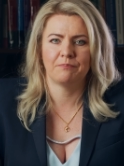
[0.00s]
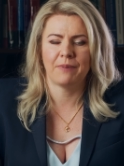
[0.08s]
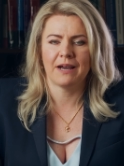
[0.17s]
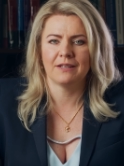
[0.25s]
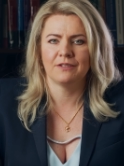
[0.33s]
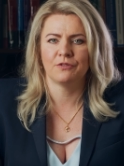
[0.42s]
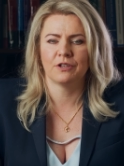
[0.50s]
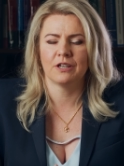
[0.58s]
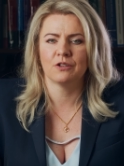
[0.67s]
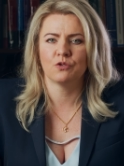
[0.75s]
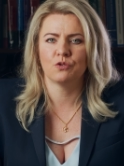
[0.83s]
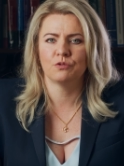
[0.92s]
Pani w
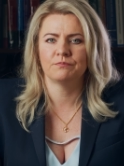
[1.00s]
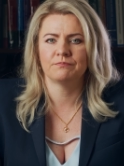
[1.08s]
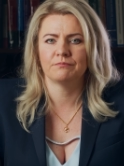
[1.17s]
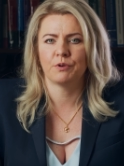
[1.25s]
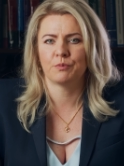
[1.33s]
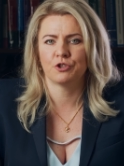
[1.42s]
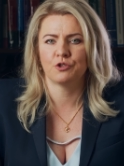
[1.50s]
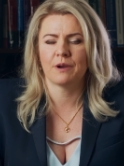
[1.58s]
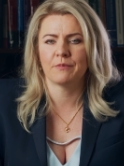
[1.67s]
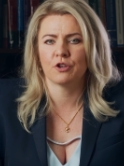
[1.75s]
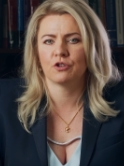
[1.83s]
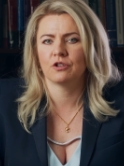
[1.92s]
okienku poprosiła
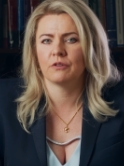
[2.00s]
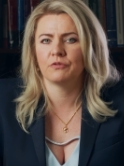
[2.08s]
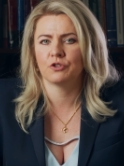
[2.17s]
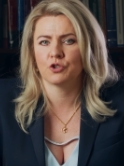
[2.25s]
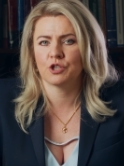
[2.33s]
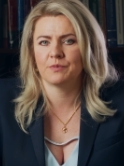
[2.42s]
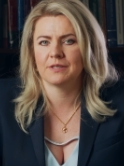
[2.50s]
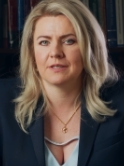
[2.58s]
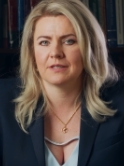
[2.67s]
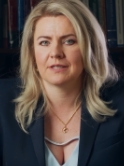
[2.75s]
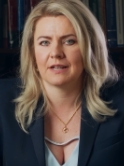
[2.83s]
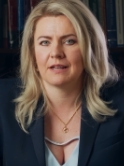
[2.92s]
mnie o dowód osobisty
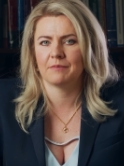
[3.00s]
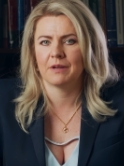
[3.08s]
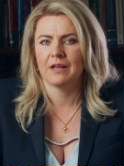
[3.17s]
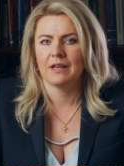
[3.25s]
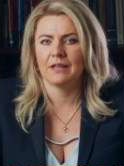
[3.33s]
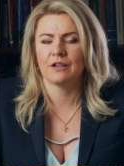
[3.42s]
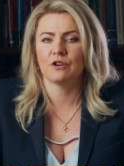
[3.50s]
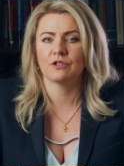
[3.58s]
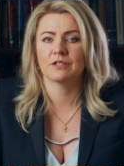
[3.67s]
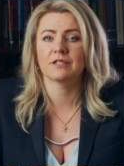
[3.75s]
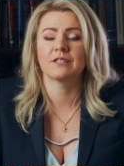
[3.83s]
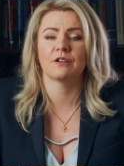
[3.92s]
celem jego
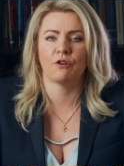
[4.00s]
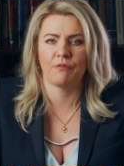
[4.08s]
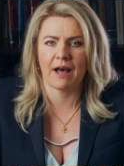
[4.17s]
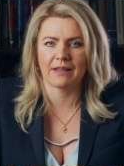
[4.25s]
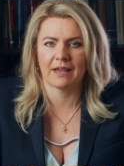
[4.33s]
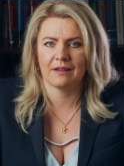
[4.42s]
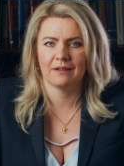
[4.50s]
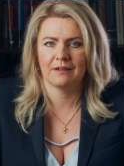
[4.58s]
skserowania.